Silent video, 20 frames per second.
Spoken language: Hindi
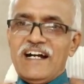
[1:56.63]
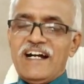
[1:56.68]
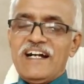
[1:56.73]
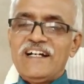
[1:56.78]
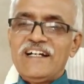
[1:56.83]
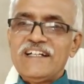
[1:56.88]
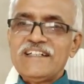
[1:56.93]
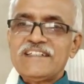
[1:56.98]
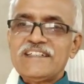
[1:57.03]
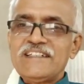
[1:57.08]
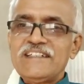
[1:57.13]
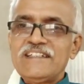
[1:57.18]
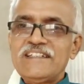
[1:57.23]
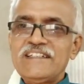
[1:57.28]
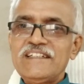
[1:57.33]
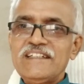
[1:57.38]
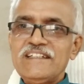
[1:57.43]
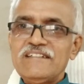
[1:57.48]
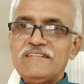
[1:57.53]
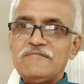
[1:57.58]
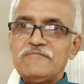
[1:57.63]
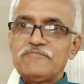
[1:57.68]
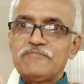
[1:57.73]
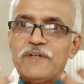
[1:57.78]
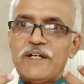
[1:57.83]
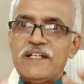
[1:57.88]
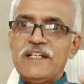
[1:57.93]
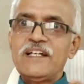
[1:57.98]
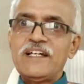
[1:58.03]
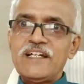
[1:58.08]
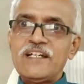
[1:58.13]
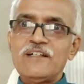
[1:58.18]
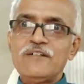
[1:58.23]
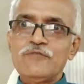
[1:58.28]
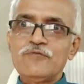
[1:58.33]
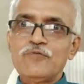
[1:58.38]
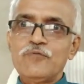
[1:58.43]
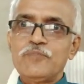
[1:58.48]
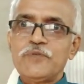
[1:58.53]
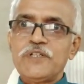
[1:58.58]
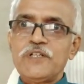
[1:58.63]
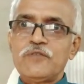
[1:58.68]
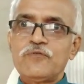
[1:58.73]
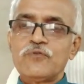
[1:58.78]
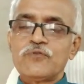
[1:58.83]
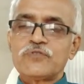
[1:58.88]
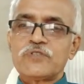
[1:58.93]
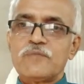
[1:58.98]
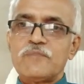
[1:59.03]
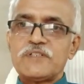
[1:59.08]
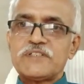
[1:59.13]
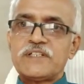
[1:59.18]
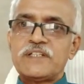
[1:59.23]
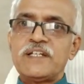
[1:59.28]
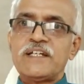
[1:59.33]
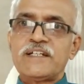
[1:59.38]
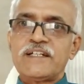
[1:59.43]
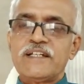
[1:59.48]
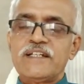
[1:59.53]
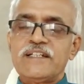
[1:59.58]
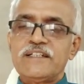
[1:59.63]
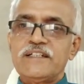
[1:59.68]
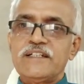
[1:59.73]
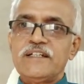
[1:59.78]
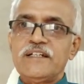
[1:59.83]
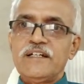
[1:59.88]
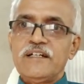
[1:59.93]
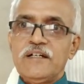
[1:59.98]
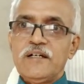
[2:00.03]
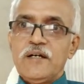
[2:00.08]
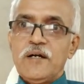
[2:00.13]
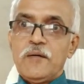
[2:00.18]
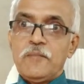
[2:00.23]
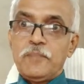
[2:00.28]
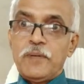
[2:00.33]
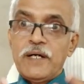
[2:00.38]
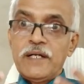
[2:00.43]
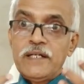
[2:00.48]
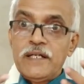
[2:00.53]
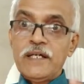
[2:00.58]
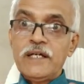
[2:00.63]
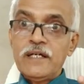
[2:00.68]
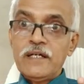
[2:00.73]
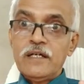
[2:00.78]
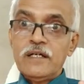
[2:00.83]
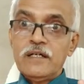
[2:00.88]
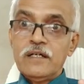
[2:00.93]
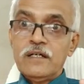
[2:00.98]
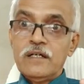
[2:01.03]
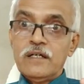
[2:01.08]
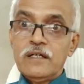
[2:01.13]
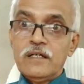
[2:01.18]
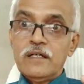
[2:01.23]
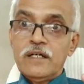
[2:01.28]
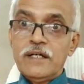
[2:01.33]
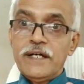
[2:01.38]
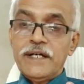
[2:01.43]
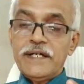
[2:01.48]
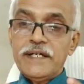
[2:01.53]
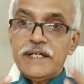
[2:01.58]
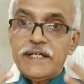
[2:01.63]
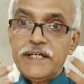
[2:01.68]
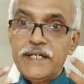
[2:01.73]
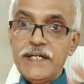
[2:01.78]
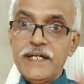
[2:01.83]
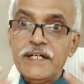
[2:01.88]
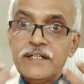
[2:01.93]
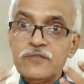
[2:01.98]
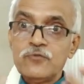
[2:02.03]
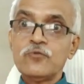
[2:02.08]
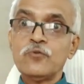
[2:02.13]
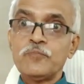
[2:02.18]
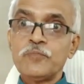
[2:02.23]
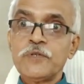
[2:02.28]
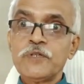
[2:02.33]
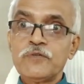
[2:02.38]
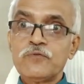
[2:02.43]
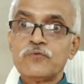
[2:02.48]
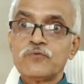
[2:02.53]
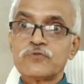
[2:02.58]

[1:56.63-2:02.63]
है कि पहले रूबरी को समझने के लिए पहले हेड रूबरिक